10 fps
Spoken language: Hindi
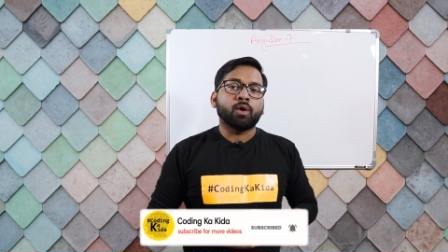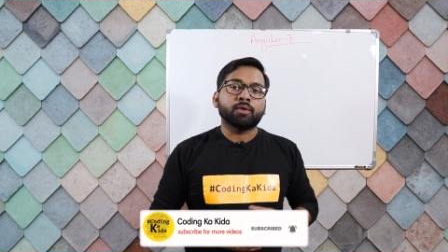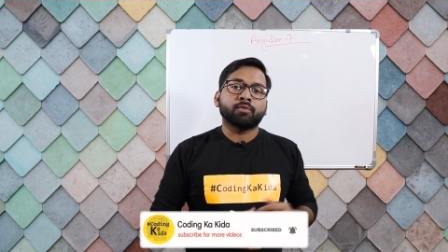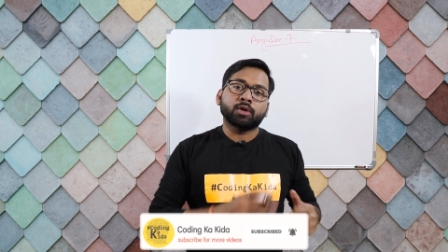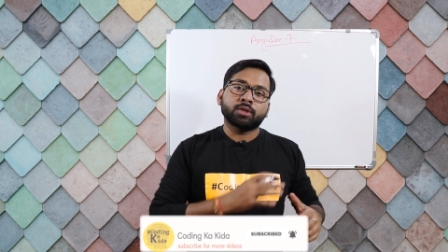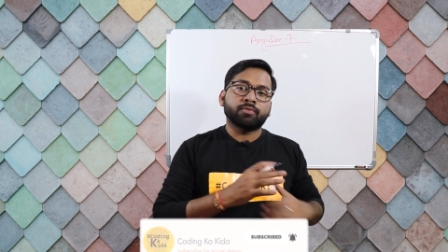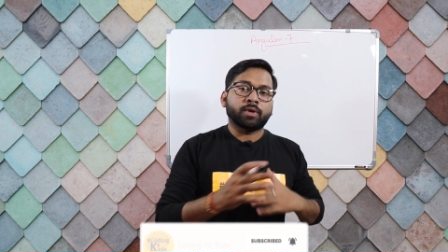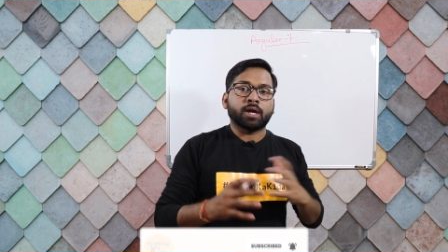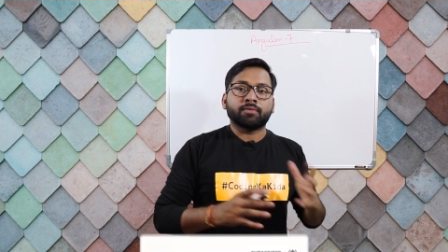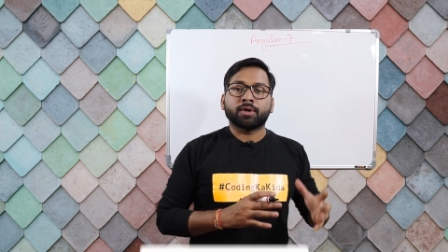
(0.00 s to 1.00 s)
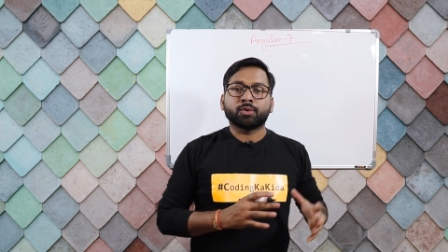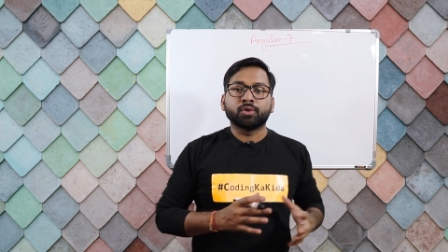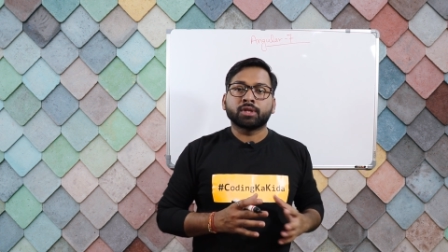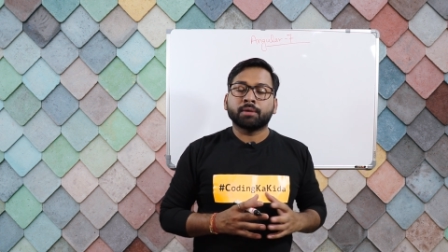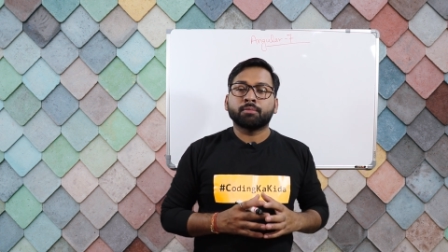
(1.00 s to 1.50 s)
और बहुत ही फटाफट
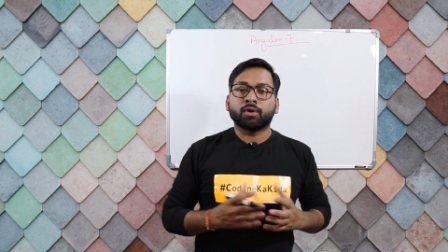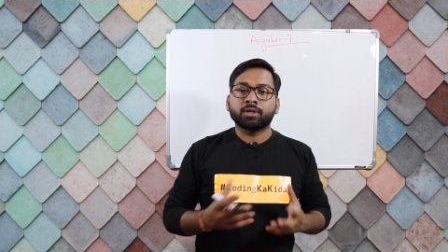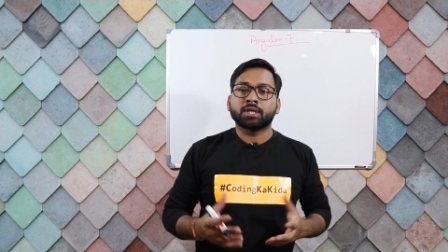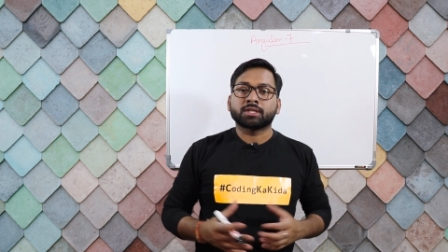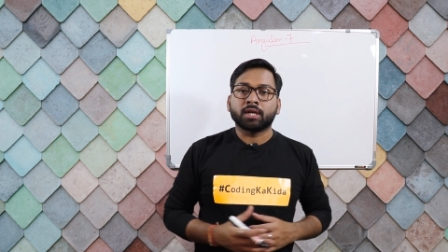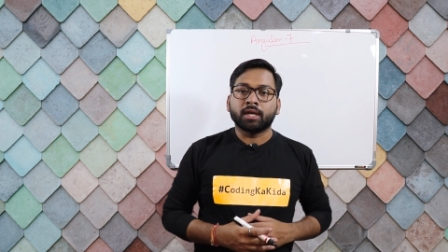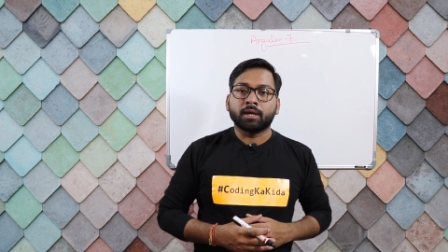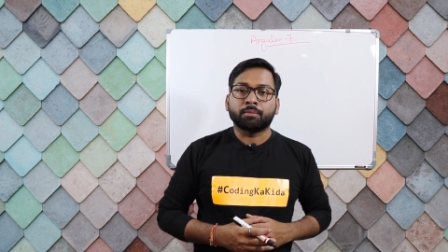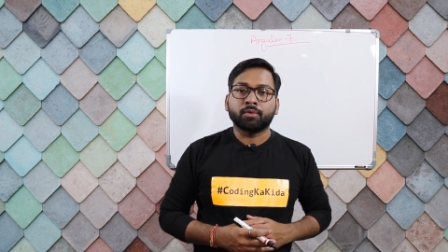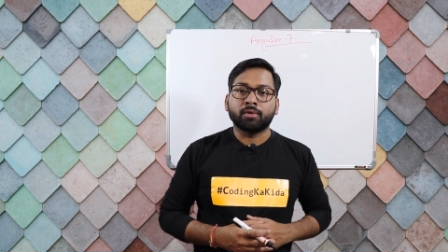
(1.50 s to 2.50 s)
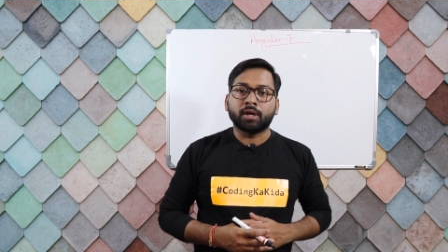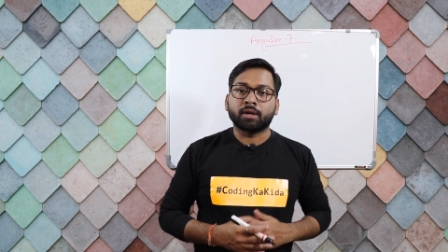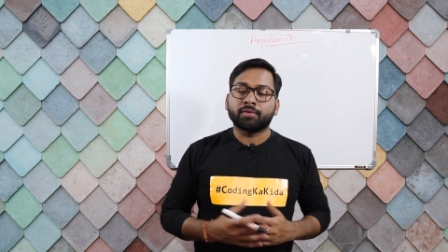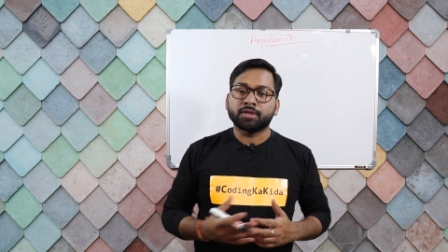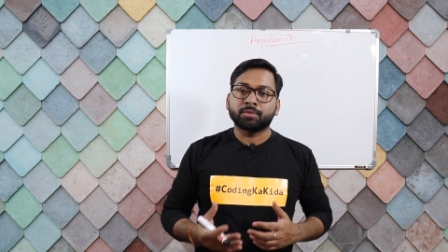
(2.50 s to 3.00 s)
खुलता है बहुत ही अच्छा लगेगा आपको
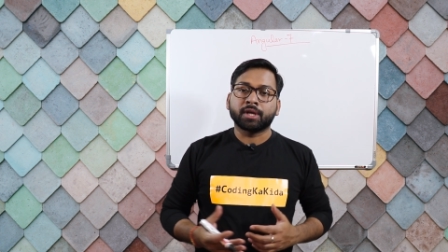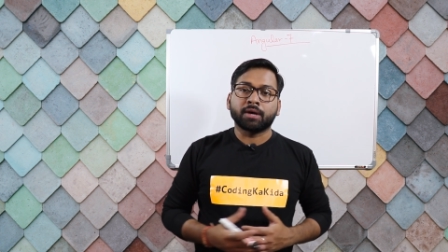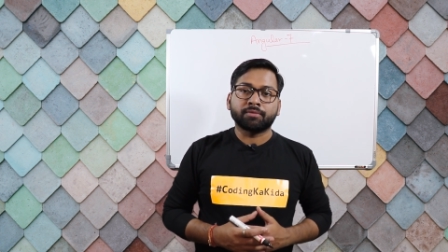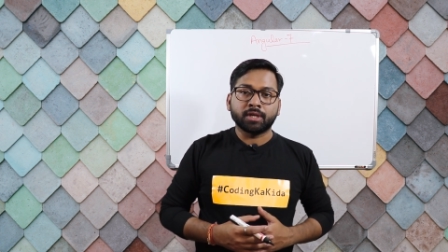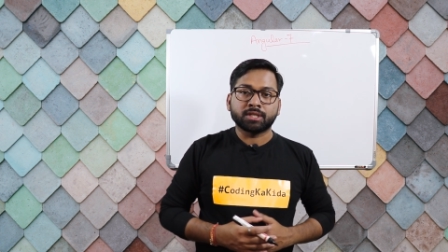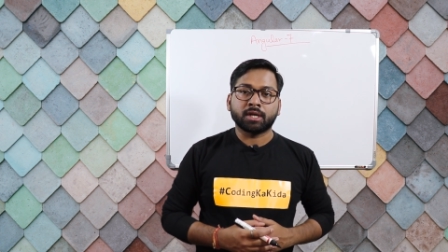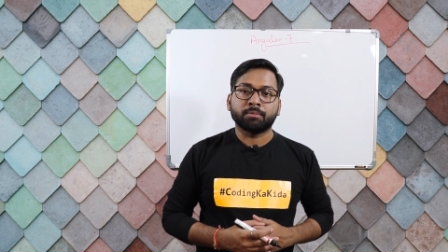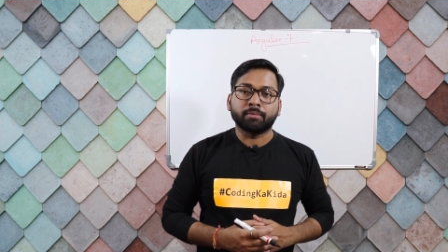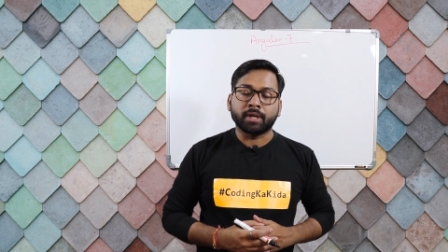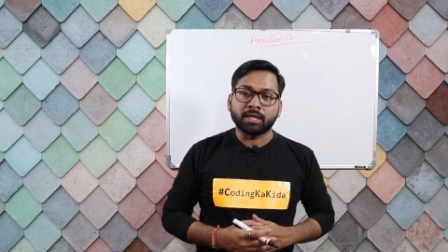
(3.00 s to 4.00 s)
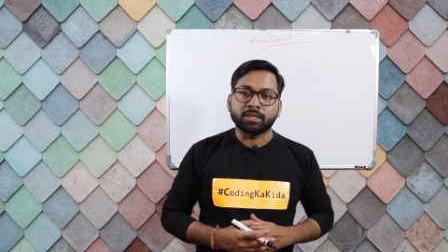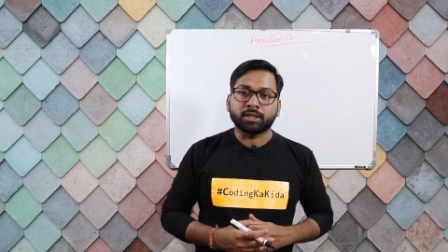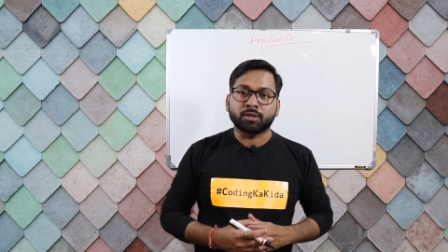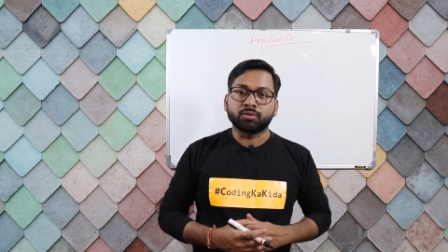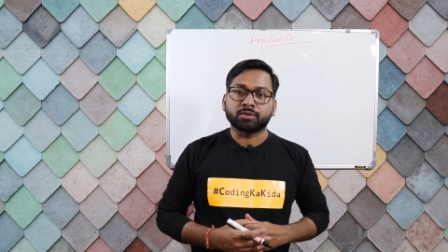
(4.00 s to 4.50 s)
इंटरफेस भी काफ़ी अच्छा आप बना
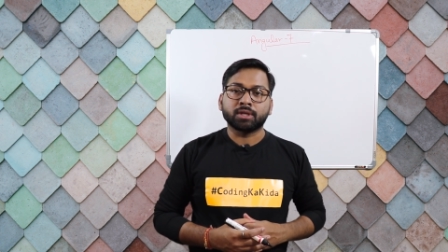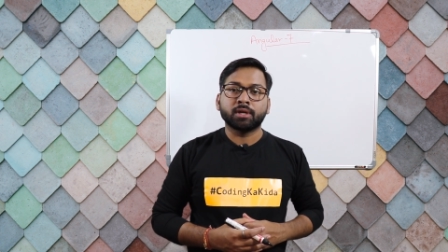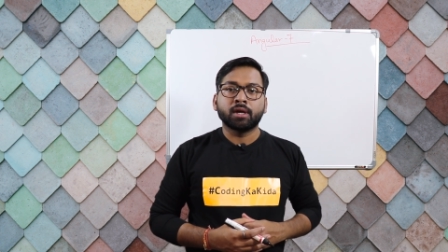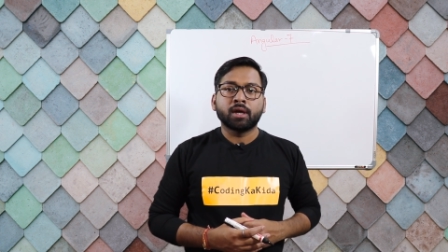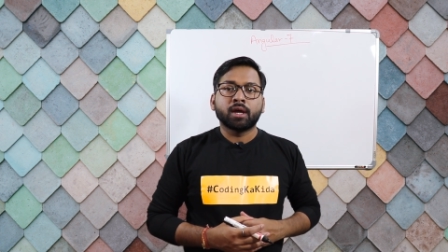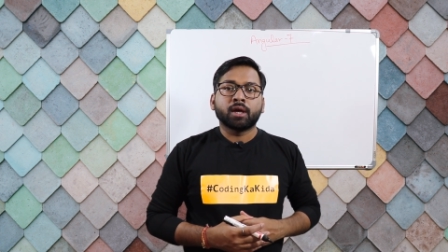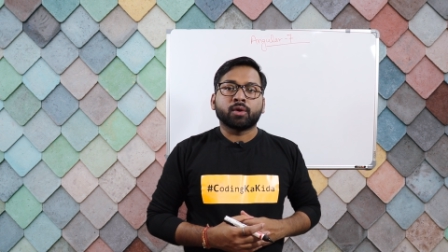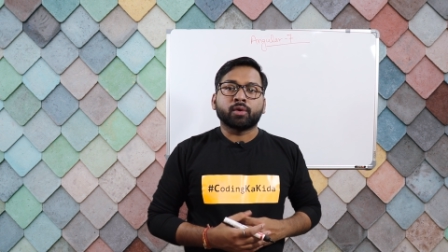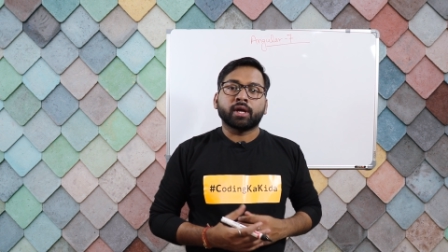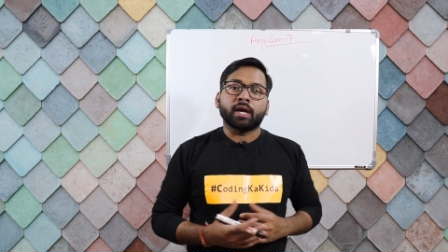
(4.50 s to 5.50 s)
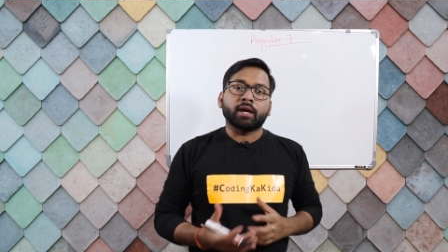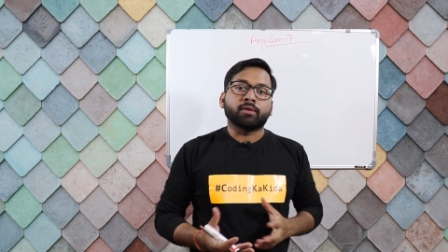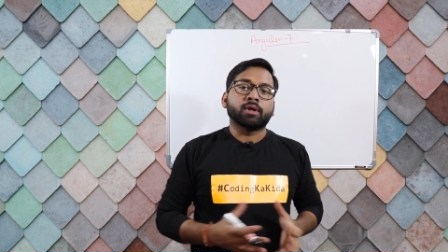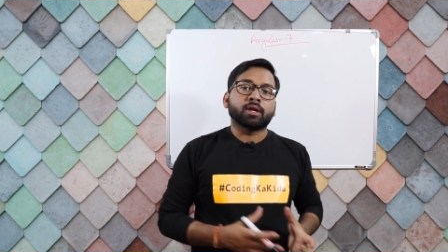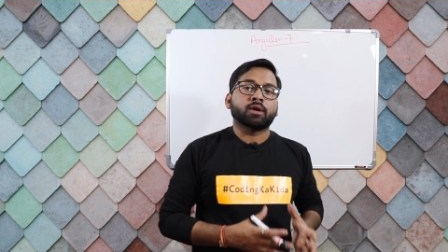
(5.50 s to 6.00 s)
सकते हो उससे क्योंकि
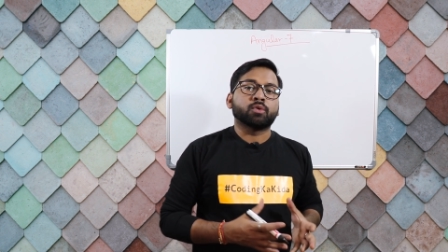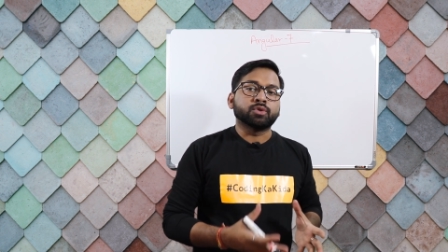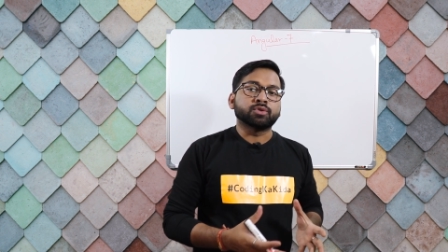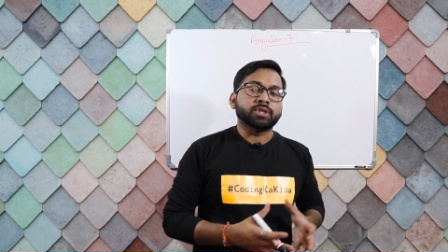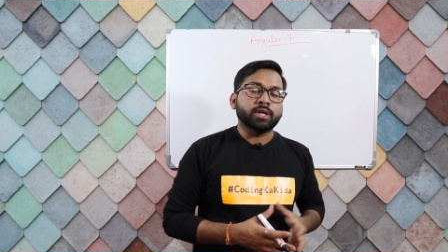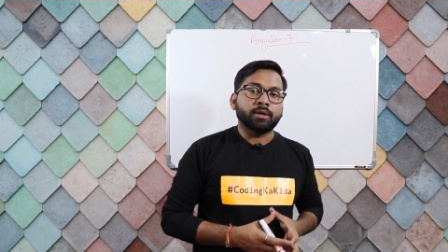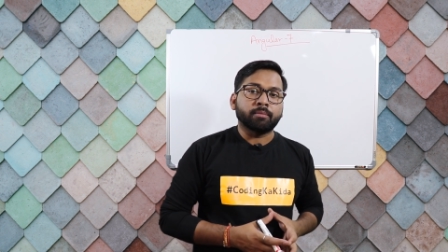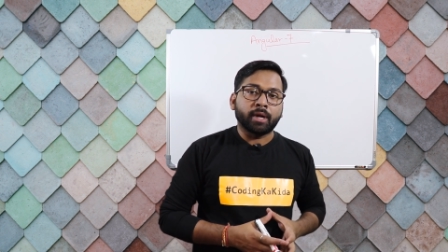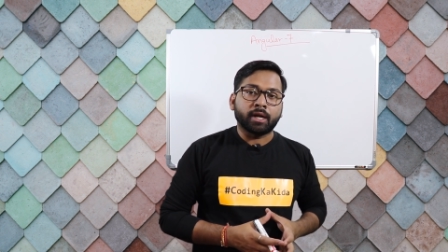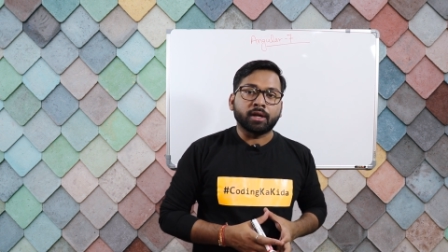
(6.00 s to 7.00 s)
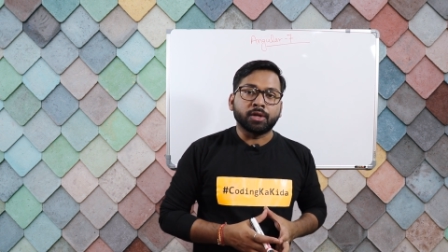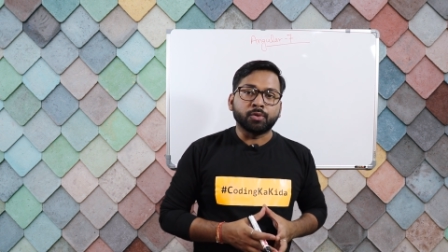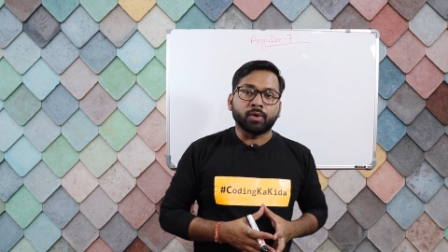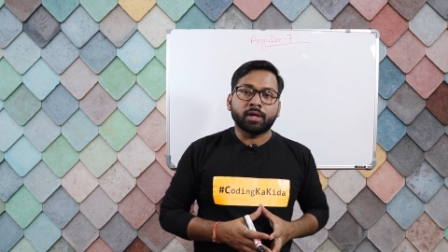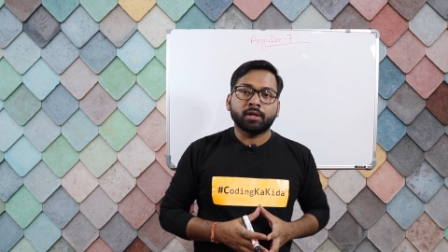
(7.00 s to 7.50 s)
एंगुलर का खुद उसने मटेरियल
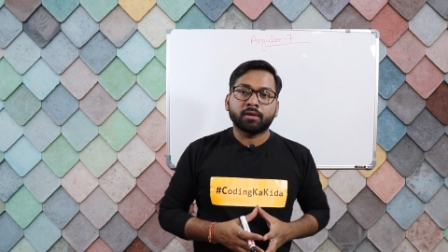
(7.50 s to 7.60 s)
यू